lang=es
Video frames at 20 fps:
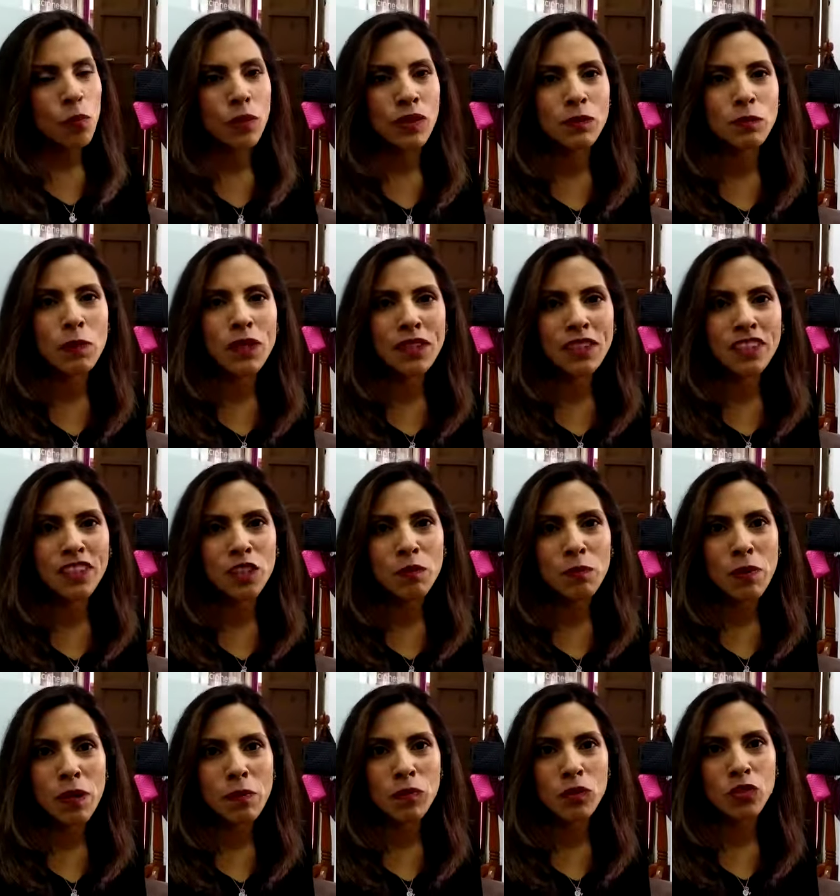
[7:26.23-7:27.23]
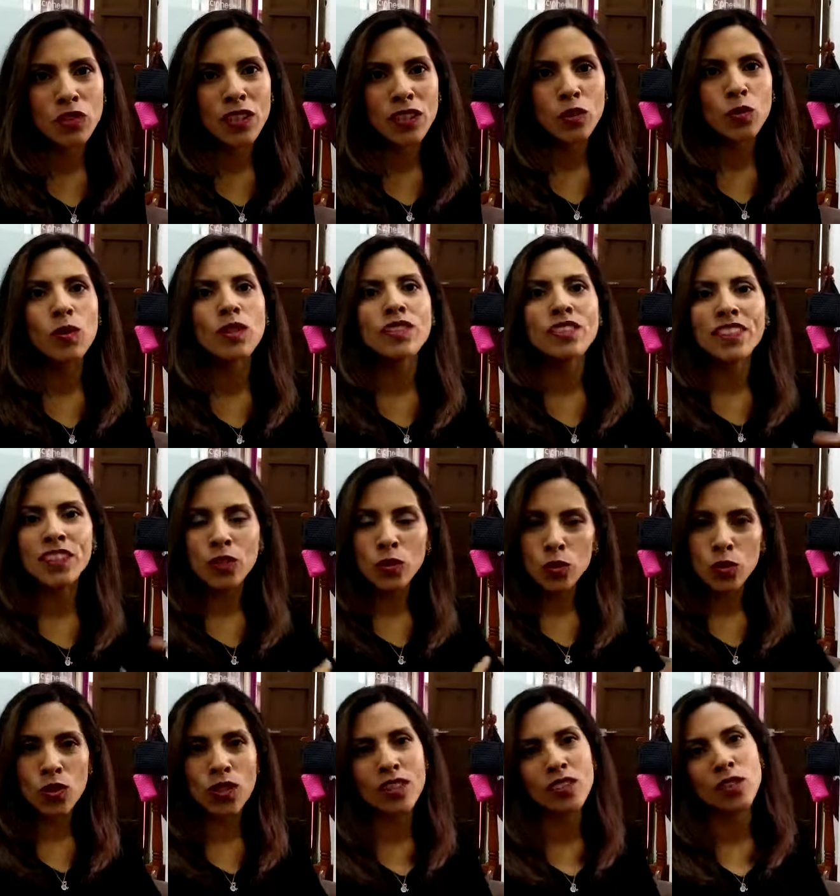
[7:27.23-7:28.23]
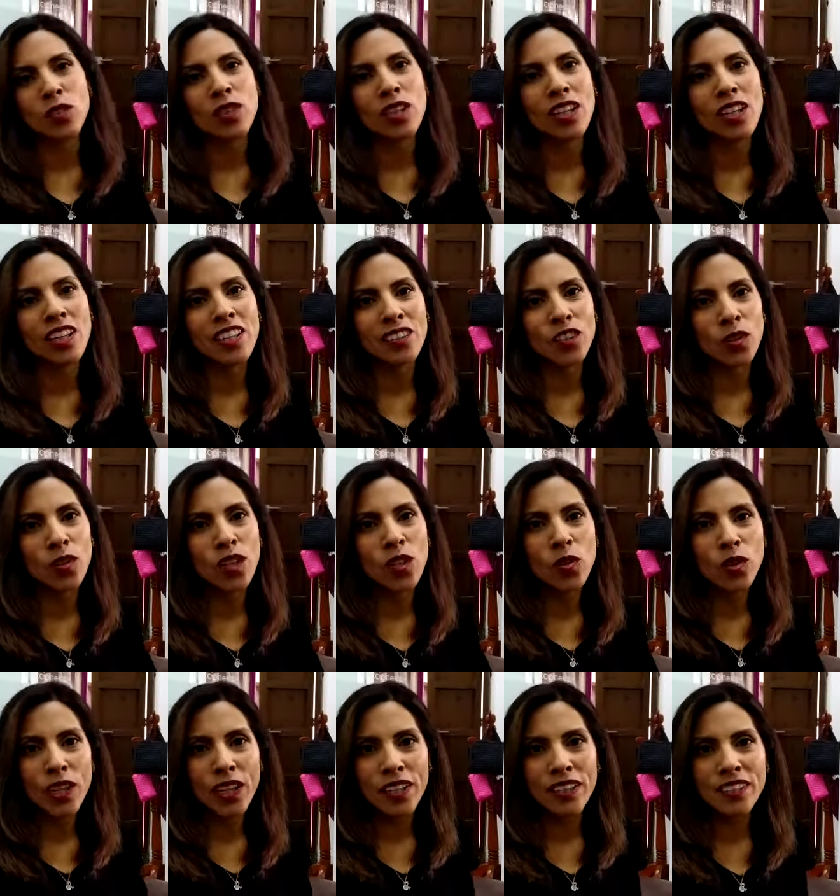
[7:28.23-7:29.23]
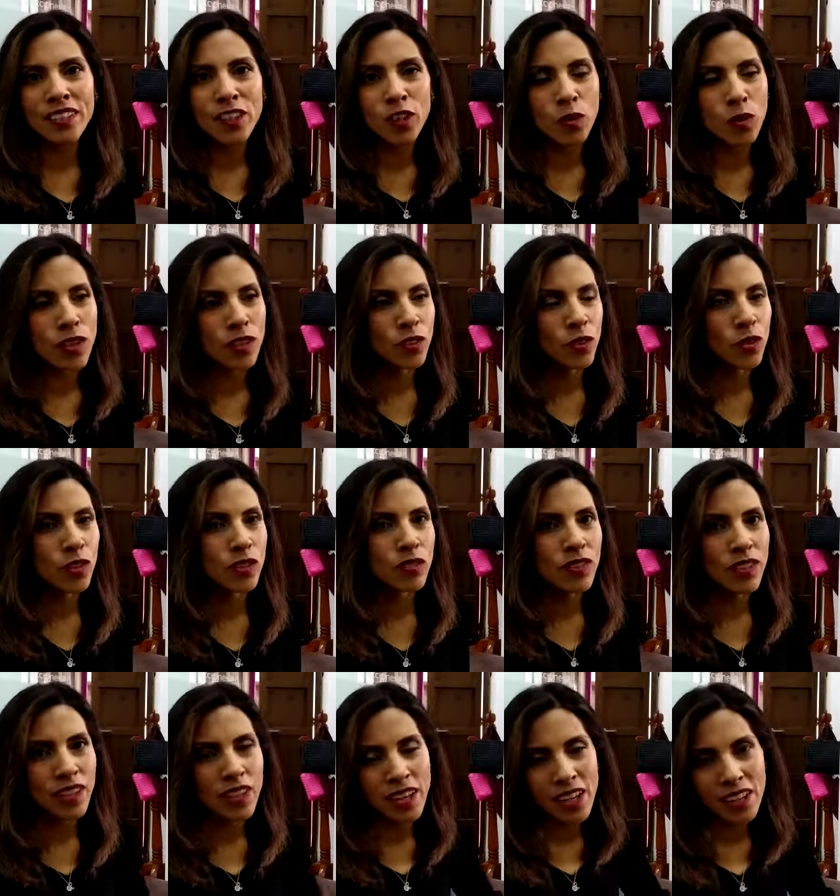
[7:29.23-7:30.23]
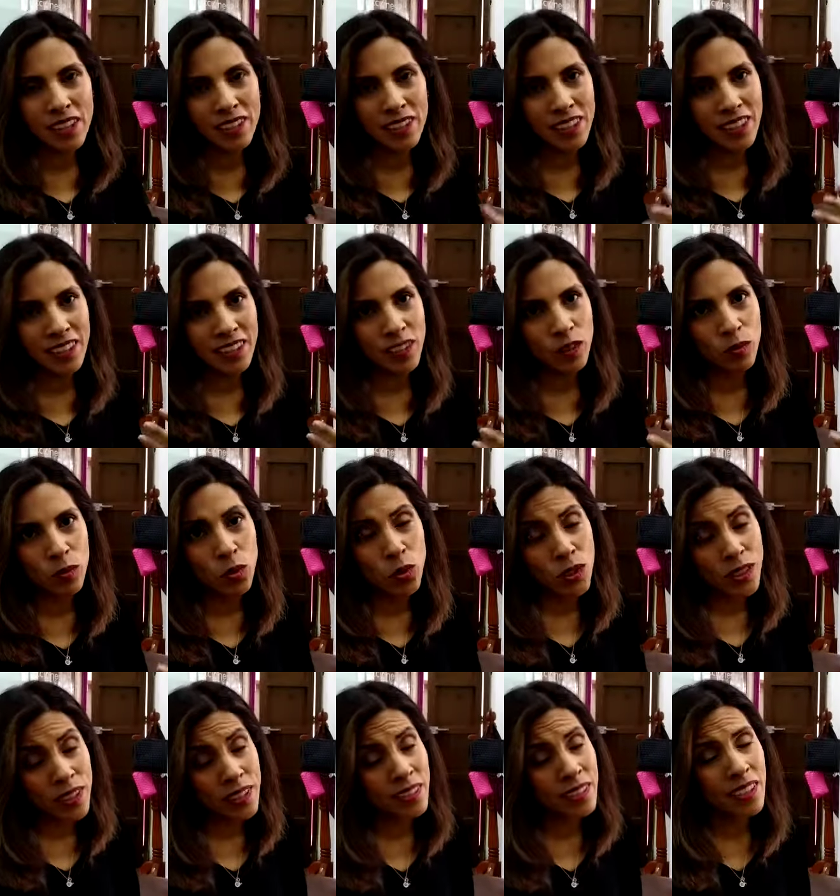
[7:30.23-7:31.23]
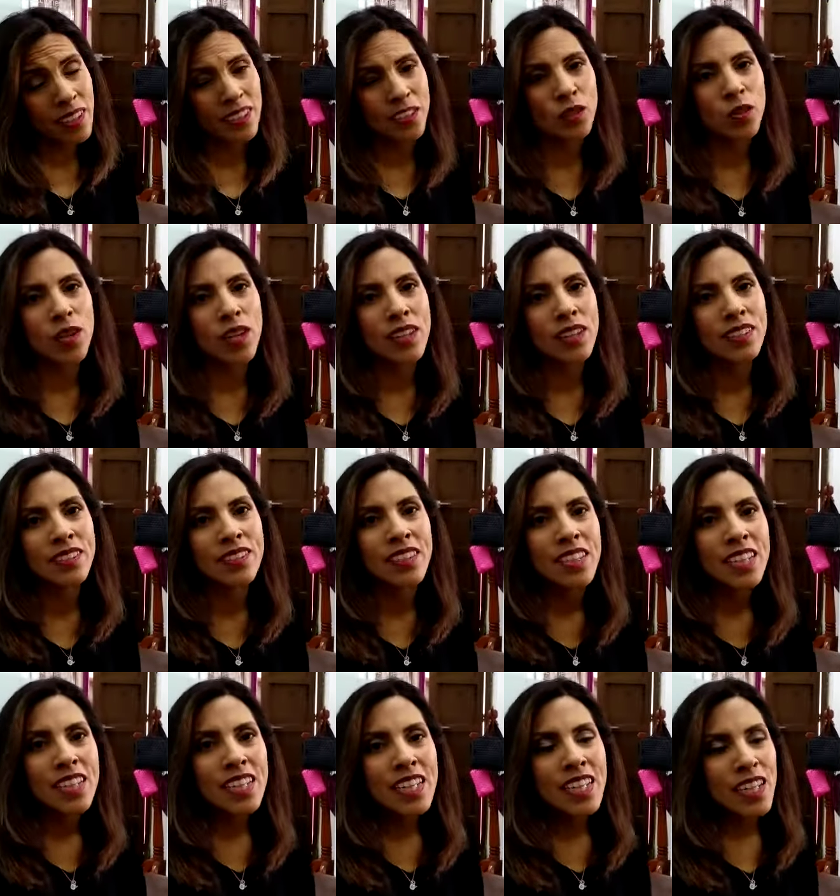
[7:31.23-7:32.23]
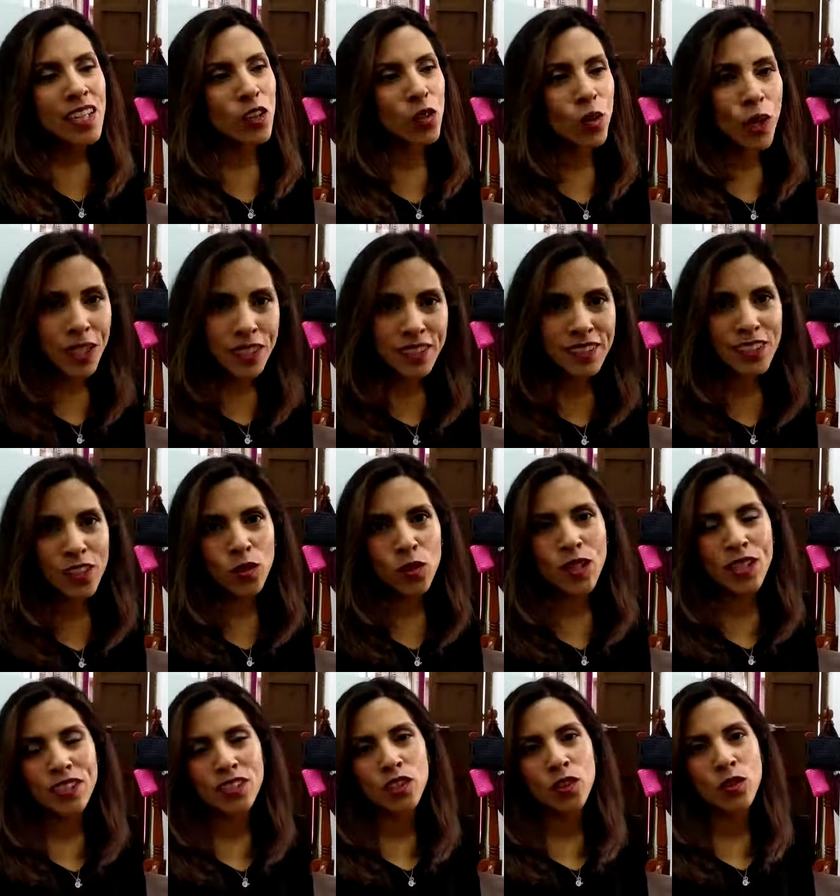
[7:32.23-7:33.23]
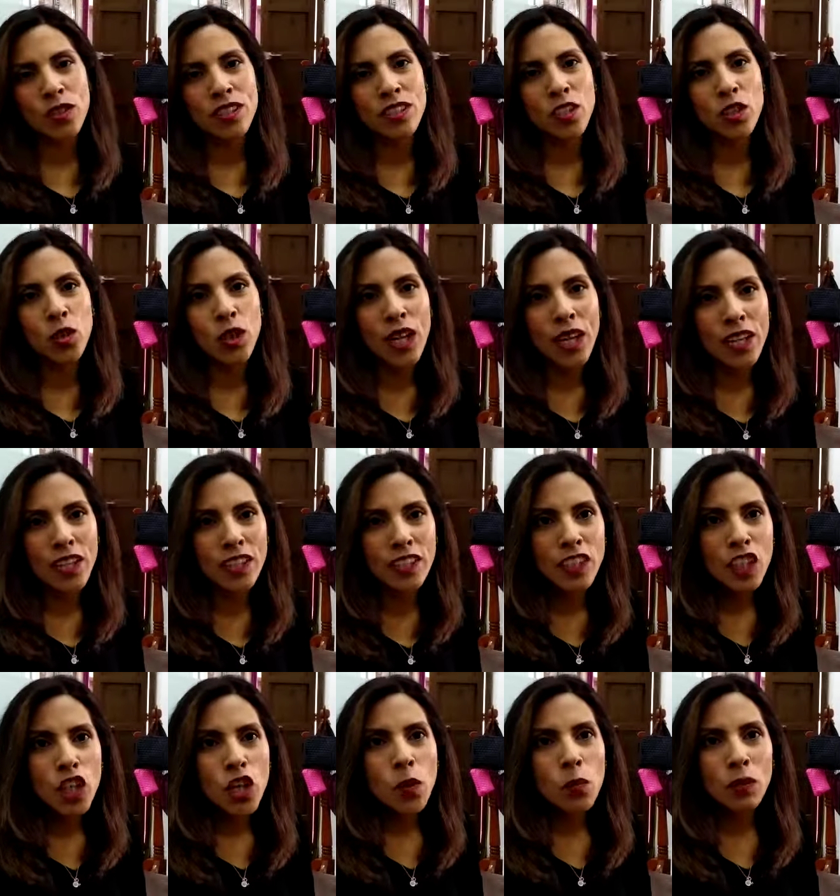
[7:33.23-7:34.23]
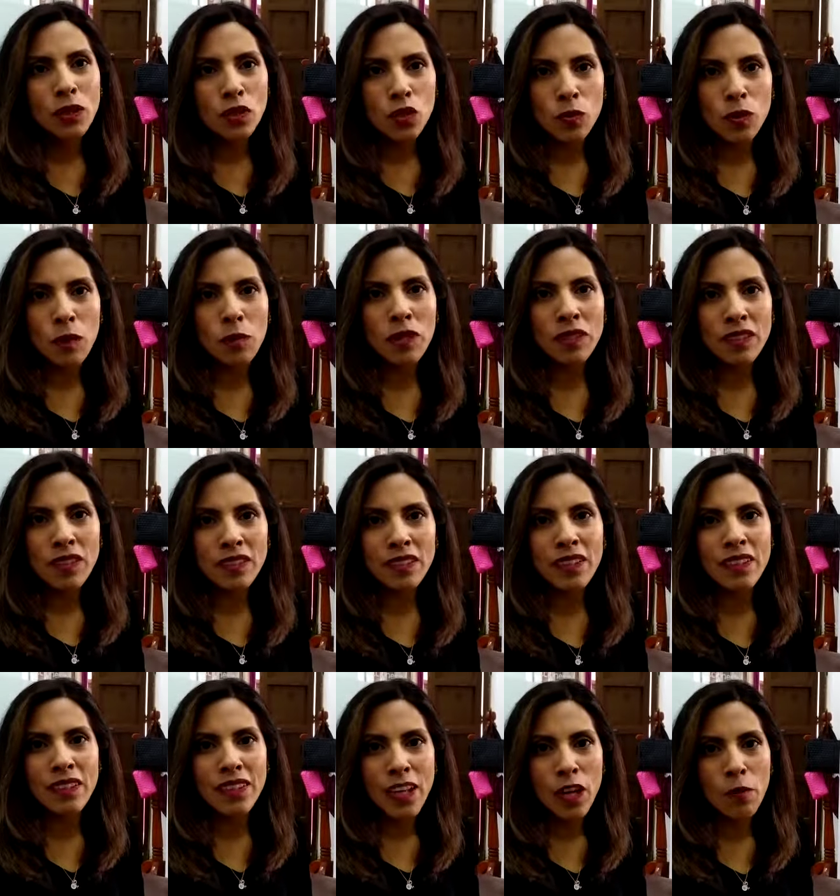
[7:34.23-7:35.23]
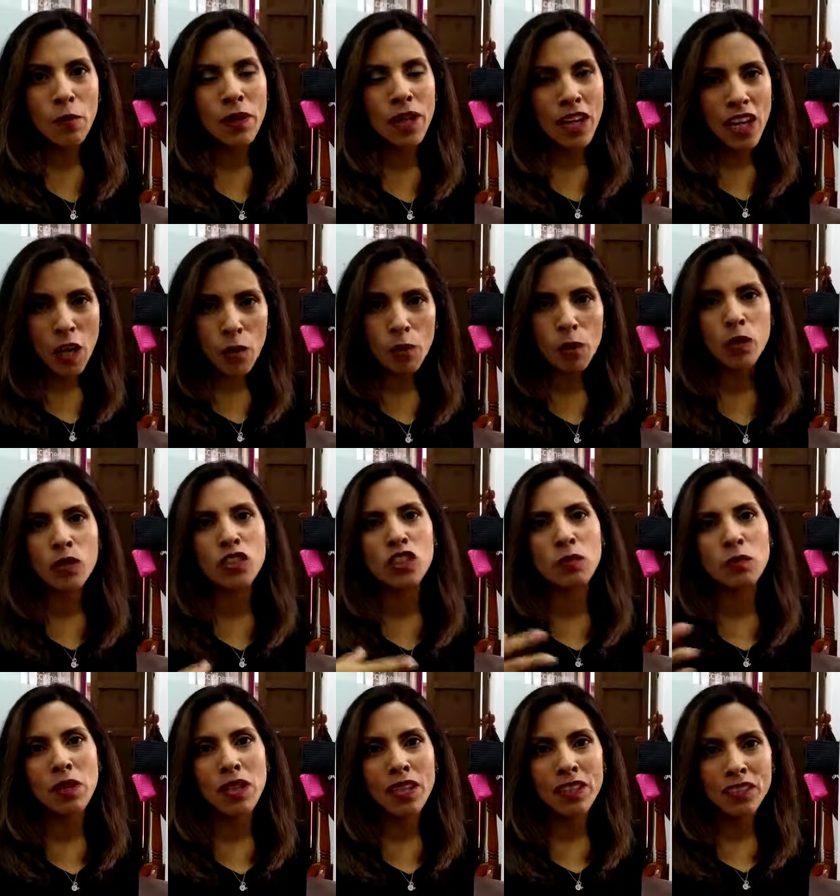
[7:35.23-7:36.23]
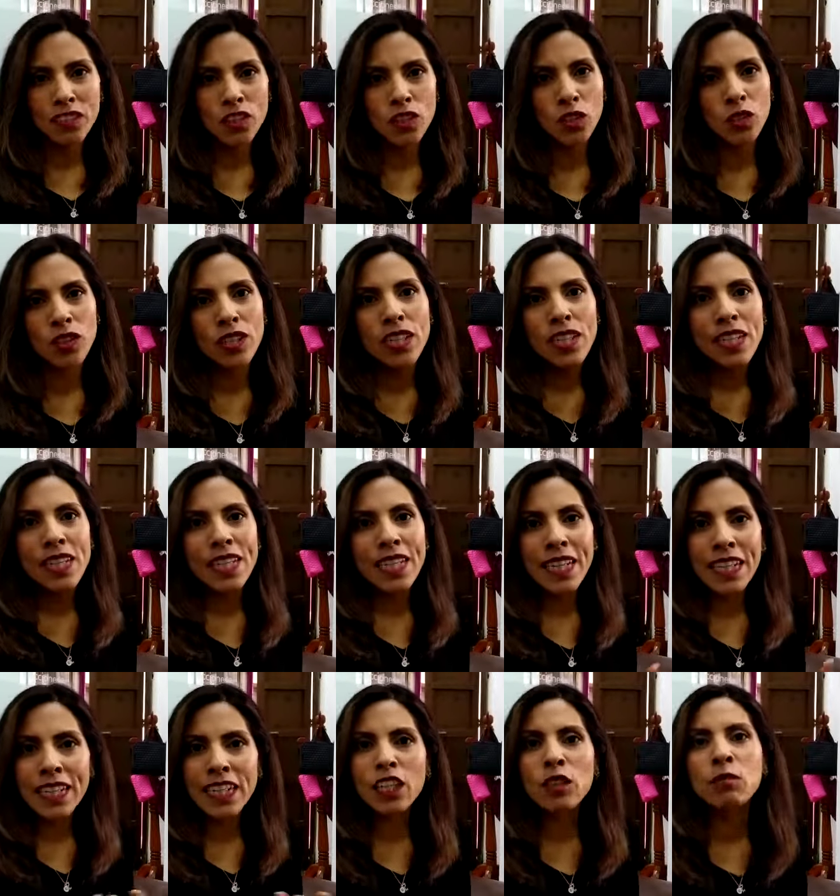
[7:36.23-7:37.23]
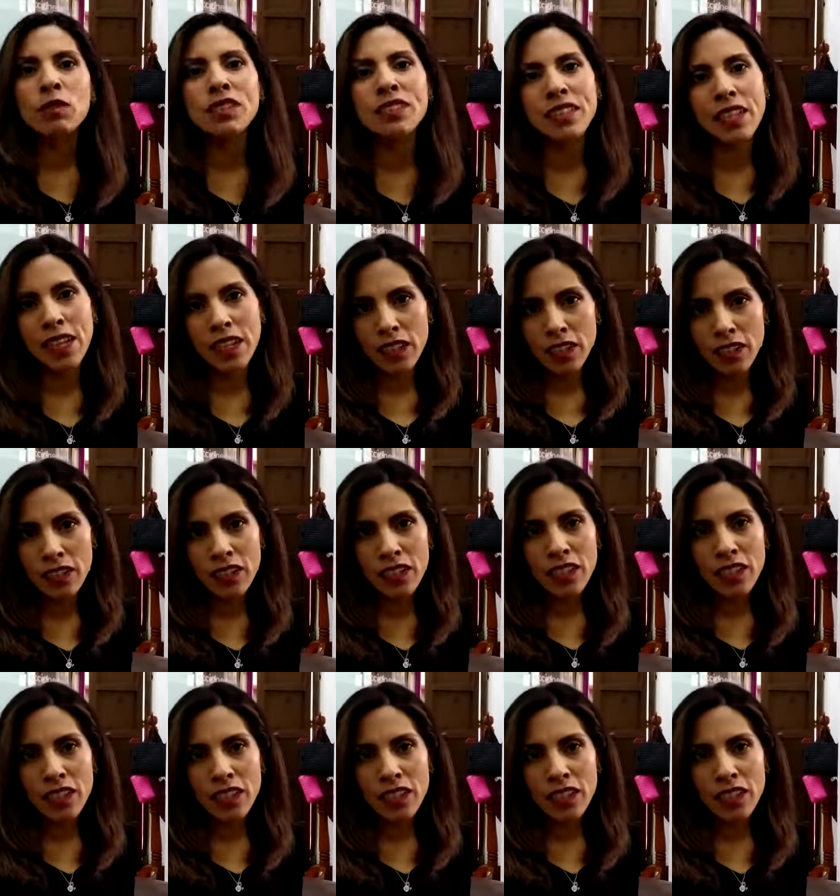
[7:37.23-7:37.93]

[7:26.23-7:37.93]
pues participamos tanto el Instituto Nacional Electoral organizando elecciones federales y las autoridades electorales organizando elecciones locales, pues obviamente tendrá para la próxima elección que revisar